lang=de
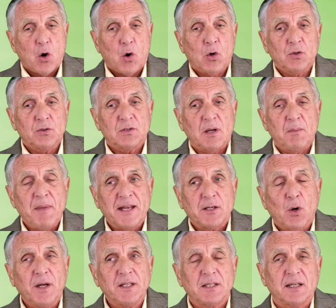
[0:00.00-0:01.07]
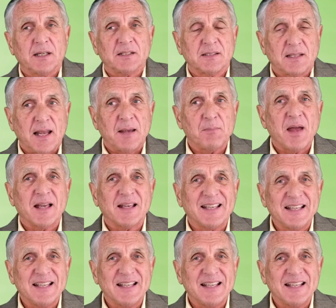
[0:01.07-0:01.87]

Und mein heutiges Thema